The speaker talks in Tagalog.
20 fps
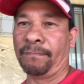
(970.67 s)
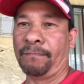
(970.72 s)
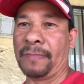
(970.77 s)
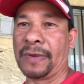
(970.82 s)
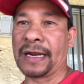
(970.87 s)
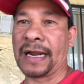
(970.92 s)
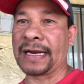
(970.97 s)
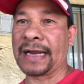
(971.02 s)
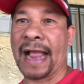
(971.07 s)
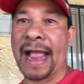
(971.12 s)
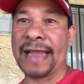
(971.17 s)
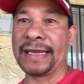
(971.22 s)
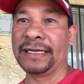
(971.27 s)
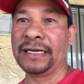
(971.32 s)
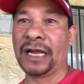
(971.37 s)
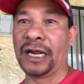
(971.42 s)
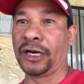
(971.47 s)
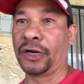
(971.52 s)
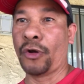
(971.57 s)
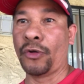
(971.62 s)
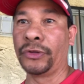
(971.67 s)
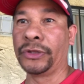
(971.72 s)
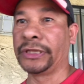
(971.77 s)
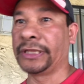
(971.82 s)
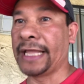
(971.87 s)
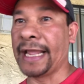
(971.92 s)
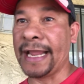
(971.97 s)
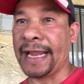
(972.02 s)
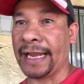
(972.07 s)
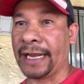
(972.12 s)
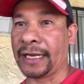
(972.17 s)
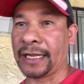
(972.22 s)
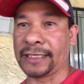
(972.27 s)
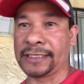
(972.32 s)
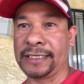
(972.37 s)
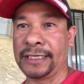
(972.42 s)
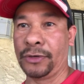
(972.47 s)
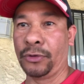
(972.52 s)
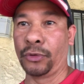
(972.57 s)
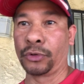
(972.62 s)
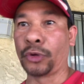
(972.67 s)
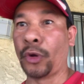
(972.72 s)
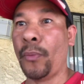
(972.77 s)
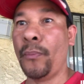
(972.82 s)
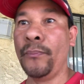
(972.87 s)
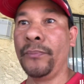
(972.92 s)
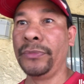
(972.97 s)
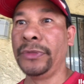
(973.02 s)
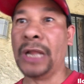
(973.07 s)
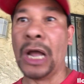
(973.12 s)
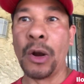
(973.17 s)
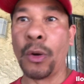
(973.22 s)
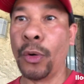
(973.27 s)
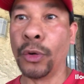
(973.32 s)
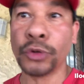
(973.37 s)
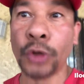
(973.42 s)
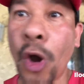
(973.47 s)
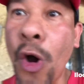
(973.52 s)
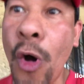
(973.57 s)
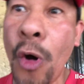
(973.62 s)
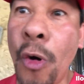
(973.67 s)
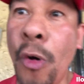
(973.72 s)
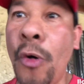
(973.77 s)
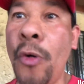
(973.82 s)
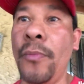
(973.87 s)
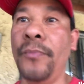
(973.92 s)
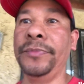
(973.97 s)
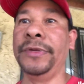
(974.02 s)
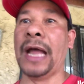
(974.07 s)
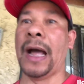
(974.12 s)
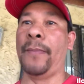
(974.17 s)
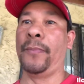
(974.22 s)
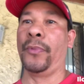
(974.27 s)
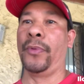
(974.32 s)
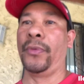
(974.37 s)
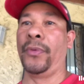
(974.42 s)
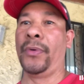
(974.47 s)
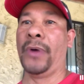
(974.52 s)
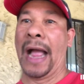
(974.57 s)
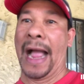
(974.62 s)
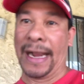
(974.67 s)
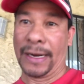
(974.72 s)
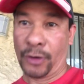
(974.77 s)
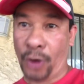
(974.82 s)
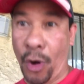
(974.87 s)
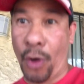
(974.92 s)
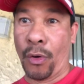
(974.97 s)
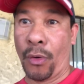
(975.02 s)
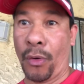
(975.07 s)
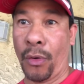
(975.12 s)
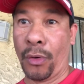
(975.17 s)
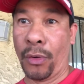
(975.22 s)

makakain ng konti kasi gutom na gutom na po ako.